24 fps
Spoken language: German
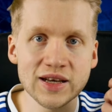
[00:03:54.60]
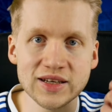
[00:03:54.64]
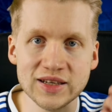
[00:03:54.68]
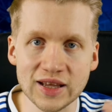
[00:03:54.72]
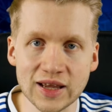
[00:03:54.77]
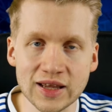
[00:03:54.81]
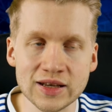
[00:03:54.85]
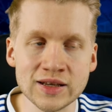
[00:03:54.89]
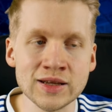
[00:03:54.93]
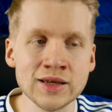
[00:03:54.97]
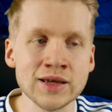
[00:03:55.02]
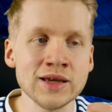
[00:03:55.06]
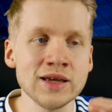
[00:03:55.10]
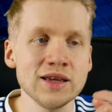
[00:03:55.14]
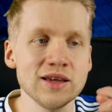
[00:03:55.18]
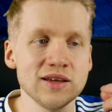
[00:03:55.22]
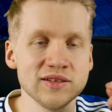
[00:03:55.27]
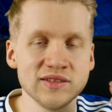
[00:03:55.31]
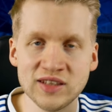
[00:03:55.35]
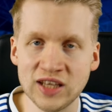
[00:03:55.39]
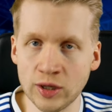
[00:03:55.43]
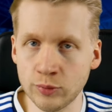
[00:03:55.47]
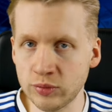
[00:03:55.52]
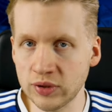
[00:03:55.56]
denn
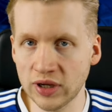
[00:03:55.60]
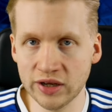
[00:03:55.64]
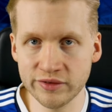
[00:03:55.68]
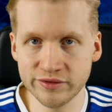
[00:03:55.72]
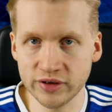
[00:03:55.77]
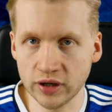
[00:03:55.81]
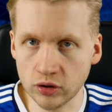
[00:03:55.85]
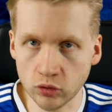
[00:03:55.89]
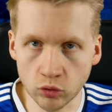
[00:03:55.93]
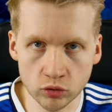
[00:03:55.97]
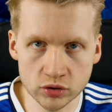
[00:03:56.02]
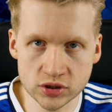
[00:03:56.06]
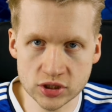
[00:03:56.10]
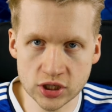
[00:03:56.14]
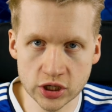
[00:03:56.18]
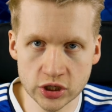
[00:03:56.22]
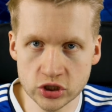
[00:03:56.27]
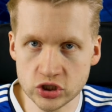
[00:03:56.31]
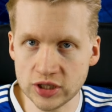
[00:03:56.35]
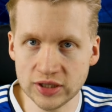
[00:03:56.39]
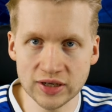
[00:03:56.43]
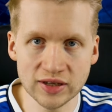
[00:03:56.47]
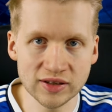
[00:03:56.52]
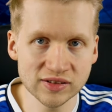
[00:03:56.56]
es gibt einfach
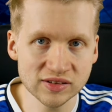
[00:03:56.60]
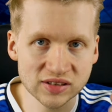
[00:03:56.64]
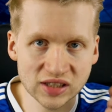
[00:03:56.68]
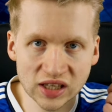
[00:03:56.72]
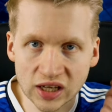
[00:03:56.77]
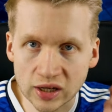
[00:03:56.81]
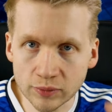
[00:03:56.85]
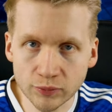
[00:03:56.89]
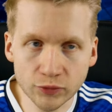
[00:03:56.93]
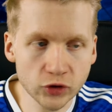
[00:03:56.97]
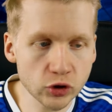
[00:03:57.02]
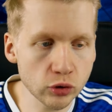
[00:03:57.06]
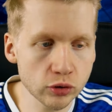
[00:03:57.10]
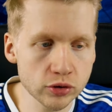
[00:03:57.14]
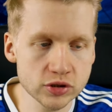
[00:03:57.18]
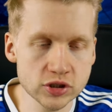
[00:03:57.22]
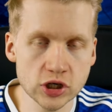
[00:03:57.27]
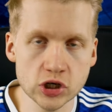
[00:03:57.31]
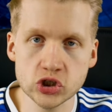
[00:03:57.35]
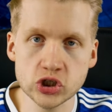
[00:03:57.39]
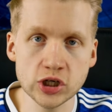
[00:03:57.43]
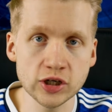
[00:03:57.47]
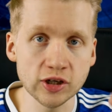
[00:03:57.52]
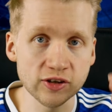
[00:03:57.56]
Unterschiede. Es gibt
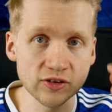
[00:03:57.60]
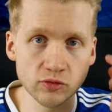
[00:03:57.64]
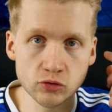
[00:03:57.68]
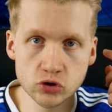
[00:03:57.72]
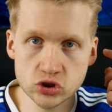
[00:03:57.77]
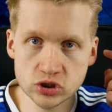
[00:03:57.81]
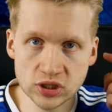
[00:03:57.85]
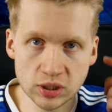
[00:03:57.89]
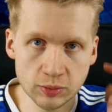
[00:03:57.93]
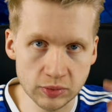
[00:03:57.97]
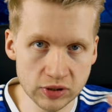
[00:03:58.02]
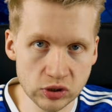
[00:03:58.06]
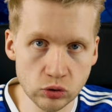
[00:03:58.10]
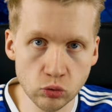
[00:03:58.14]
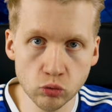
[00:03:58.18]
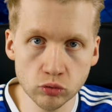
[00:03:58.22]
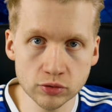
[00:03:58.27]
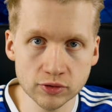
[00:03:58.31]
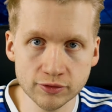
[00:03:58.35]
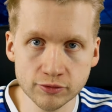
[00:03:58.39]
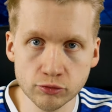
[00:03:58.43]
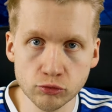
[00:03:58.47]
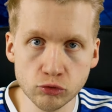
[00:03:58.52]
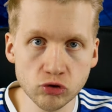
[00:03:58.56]
Unterschiede zwischen dem
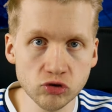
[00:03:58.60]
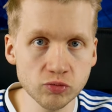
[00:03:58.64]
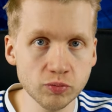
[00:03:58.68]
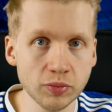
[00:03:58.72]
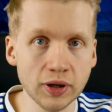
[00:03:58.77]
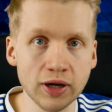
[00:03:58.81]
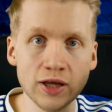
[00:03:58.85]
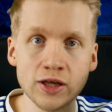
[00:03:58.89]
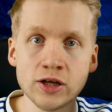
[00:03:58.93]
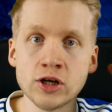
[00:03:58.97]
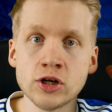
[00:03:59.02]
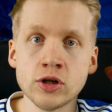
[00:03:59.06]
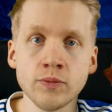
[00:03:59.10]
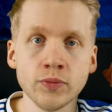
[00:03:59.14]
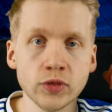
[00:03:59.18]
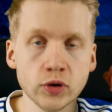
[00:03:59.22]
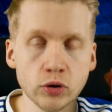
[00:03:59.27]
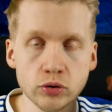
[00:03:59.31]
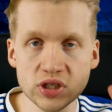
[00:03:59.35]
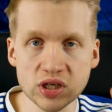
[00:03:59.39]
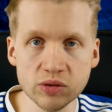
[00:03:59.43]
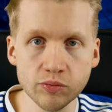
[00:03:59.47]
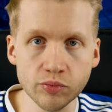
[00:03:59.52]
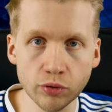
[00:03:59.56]
Jugendfußball
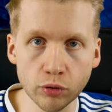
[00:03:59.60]
und dem